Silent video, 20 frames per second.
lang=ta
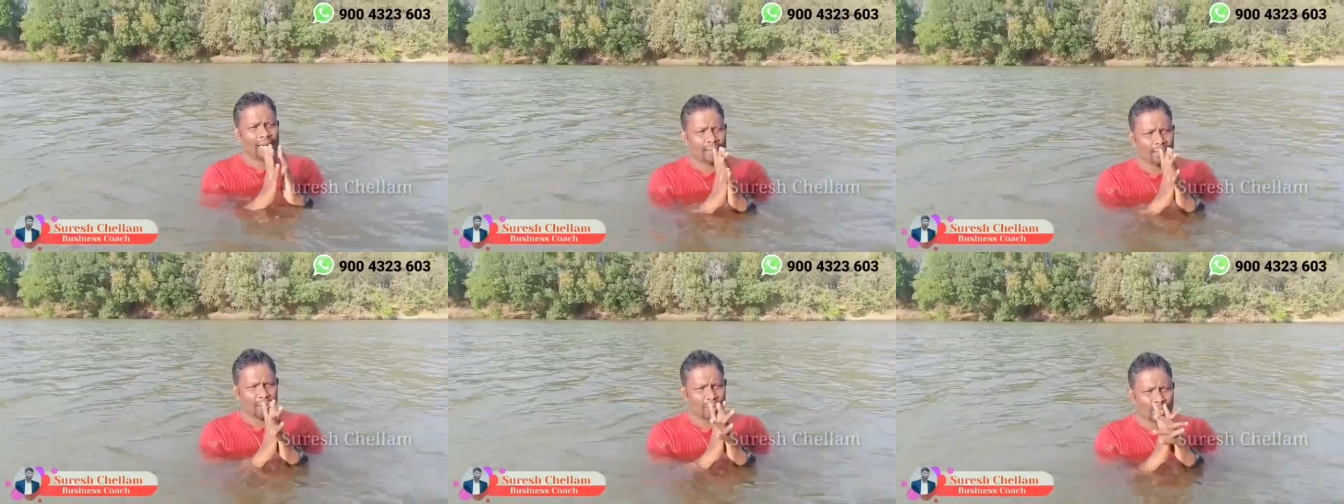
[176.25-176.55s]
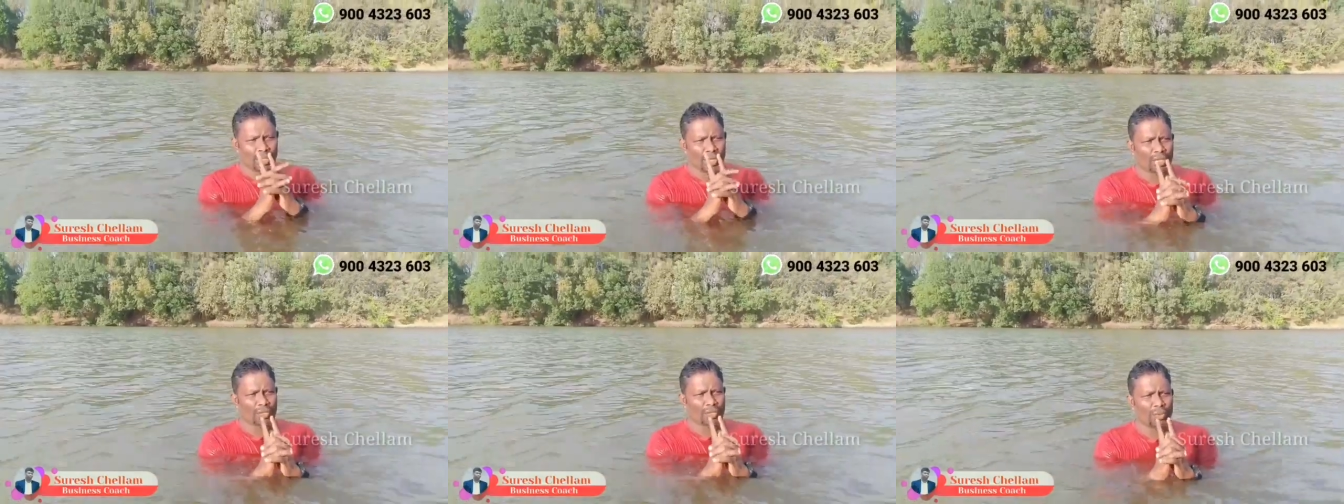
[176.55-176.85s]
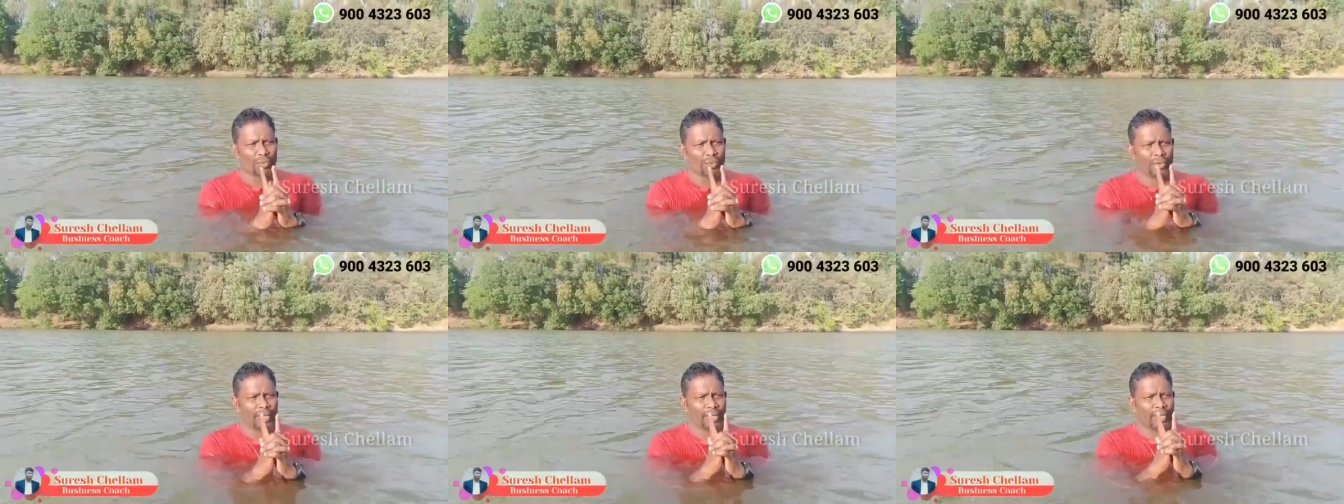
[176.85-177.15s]
நான் முதல்ல
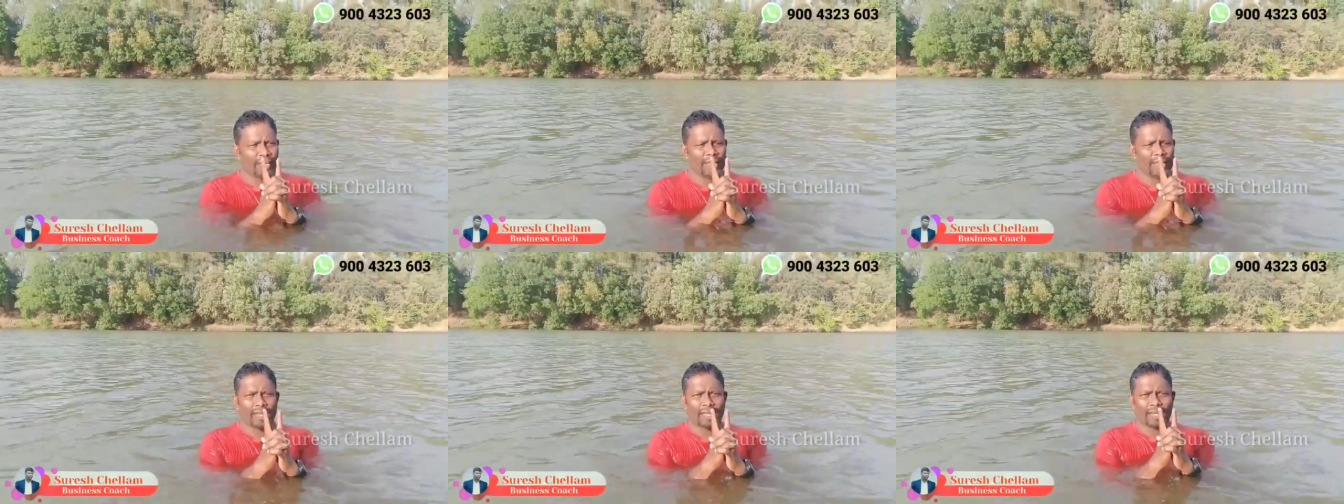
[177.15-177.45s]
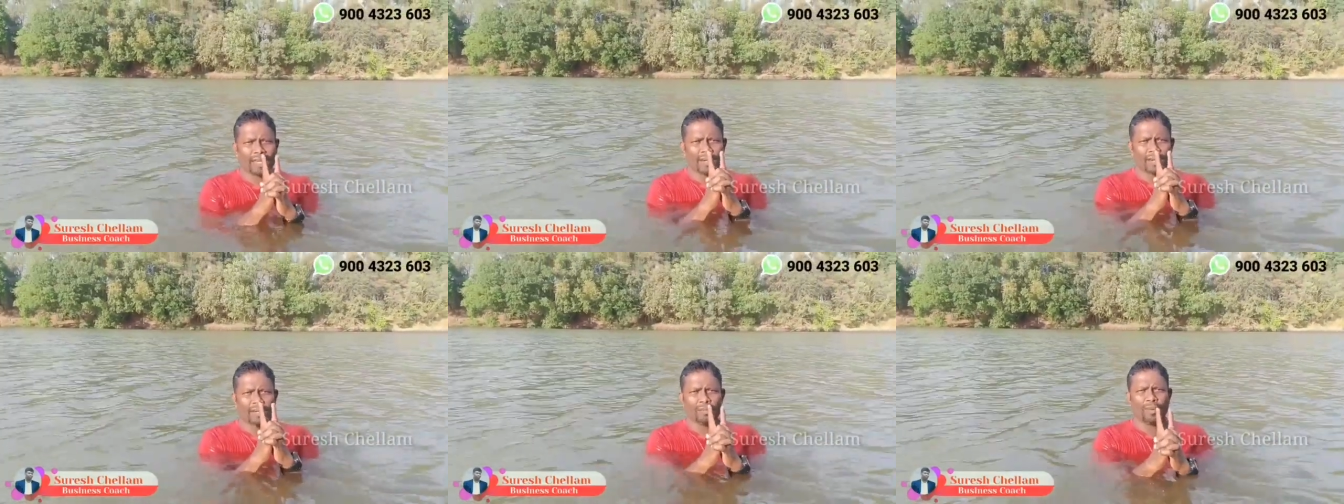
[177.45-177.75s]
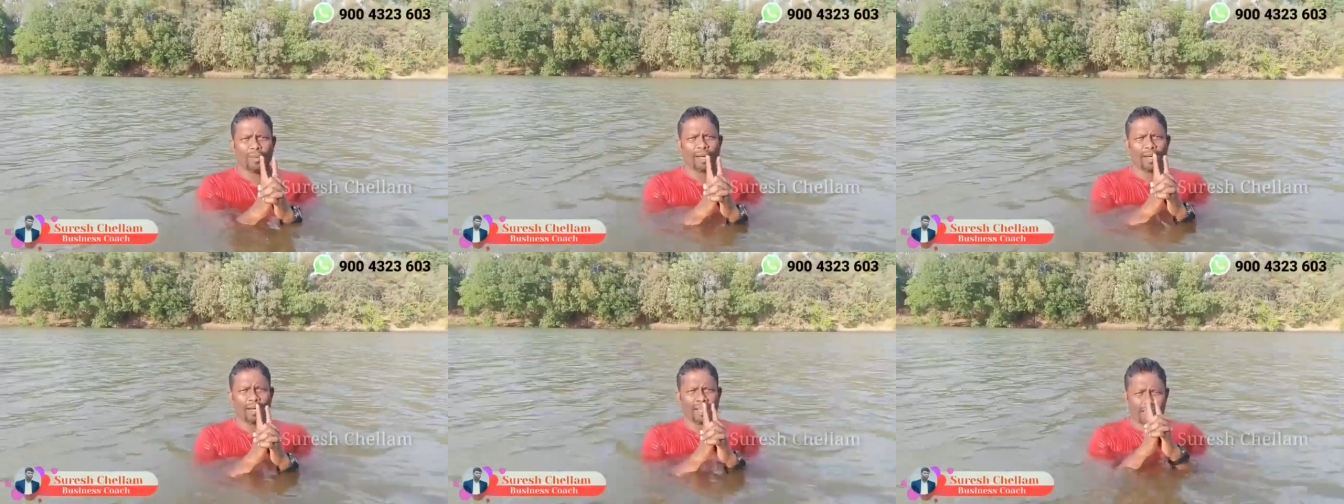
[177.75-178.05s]
சொல்லுவேன் நீங்கள்
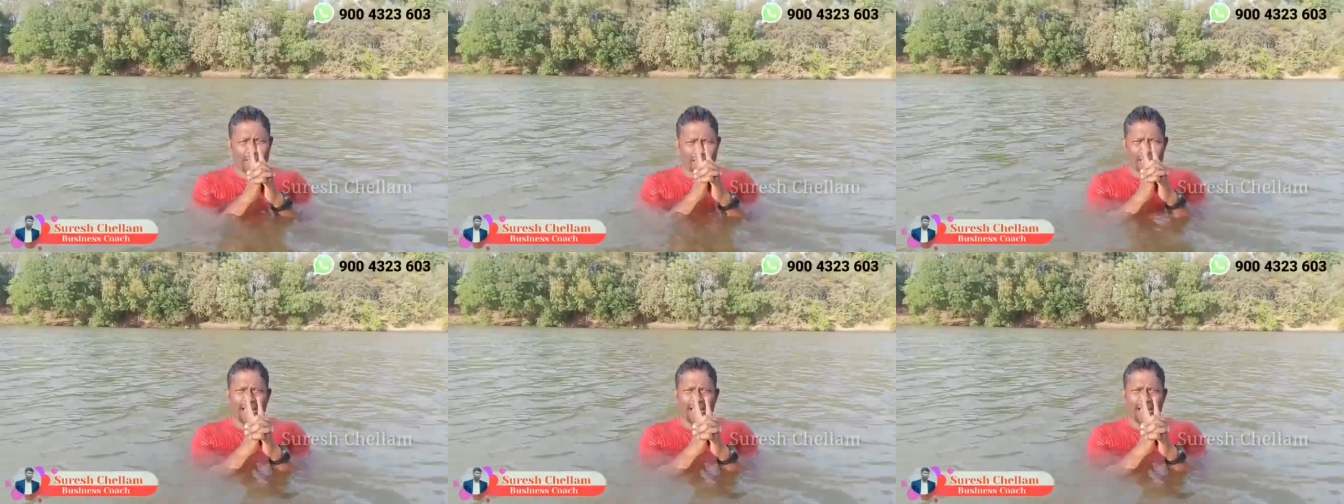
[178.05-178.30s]
நெட்ஒர்க் மார்க்கெட்டிங்